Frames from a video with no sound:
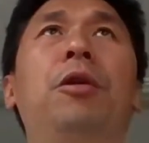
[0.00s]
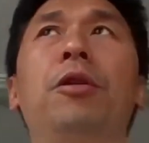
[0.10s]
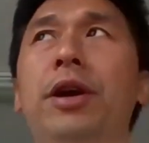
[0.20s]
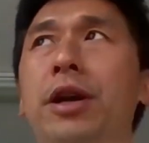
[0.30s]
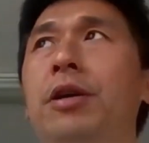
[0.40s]

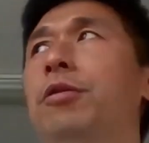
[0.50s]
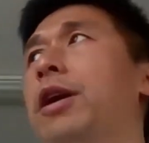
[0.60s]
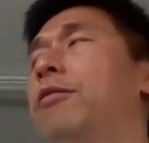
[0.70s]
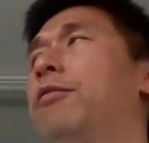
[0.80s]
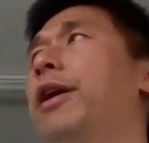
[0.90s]
我会认
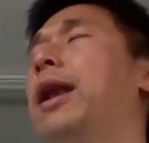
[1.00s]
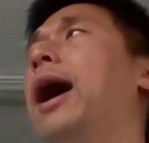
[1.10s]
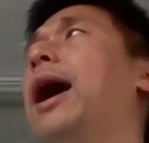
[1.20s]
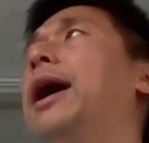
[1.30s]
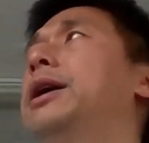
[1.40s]
为未
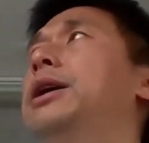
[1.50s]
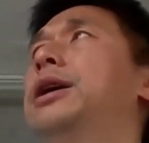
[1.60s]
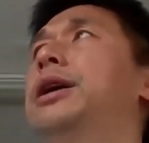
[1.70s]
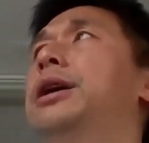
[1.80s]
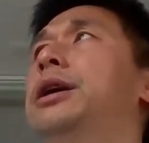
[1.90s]
来
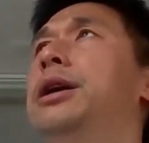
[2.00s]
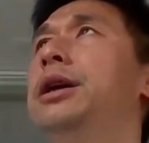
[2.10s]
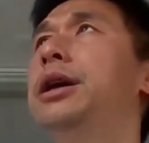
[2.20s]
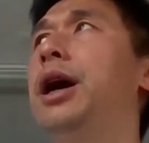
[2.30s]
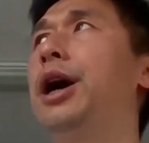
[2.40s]

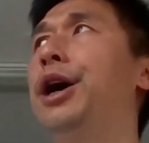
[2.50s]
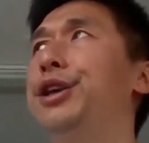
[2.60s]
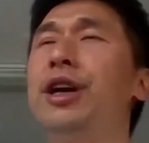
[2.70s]
啊